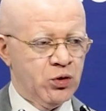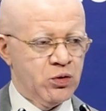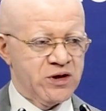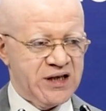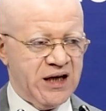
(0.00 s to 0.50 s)
le
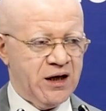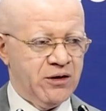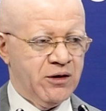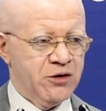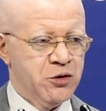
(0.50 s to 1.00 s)

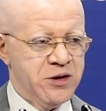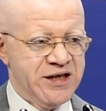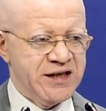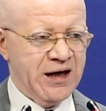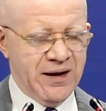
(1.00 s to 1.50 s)
concert euh, de
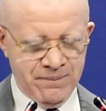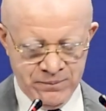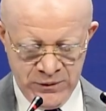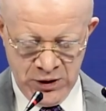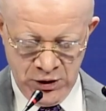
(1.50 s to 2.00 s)
Niska,
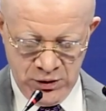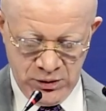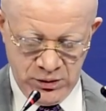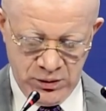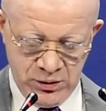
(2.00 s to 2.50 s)

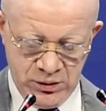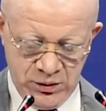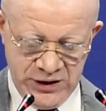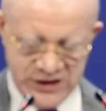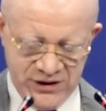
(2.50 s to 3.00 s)
euh,
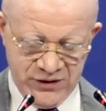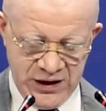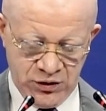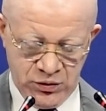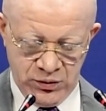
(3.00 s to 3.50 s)
il
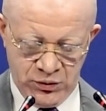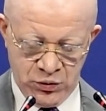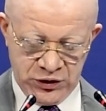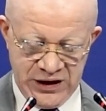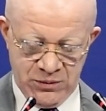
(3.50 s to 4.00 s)
s'avère que,
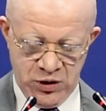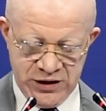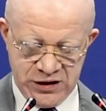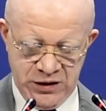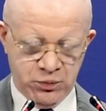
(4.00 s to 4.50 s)
contrairement
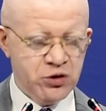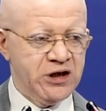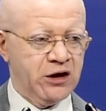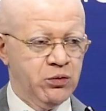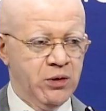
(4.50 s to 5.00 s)
à ce qui peut
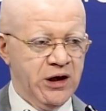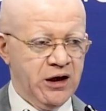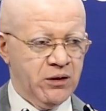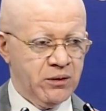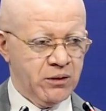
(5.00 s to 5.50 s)

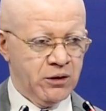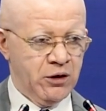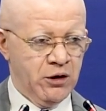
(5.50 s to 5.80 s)
circuler euh,